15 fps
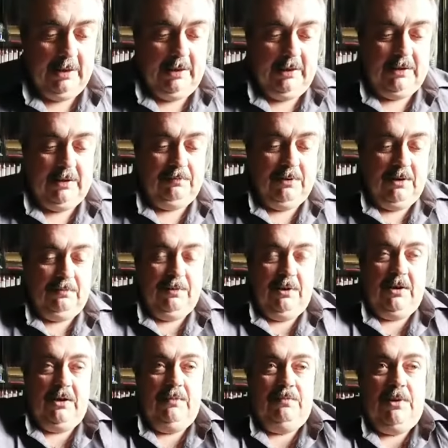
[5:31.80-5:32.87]
Теперь
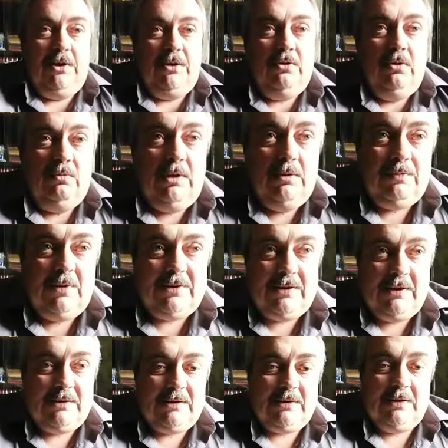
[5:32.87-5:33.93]
перейдем
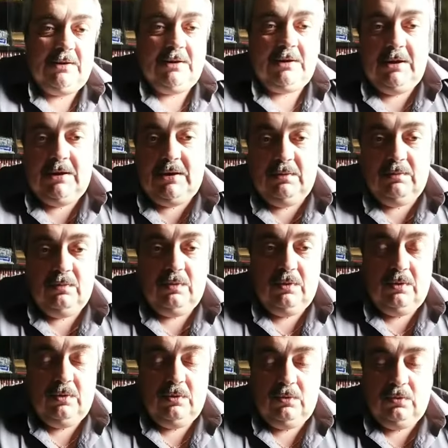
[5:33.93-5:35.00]
непосредственно к этим
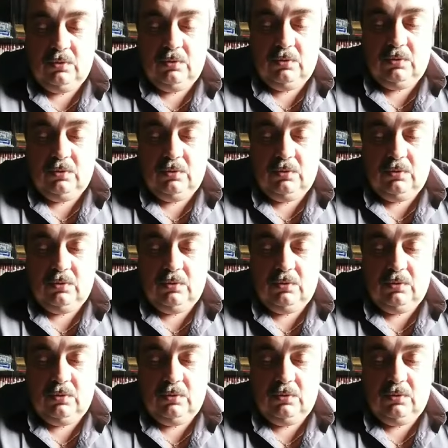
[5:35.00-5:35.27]
уровням.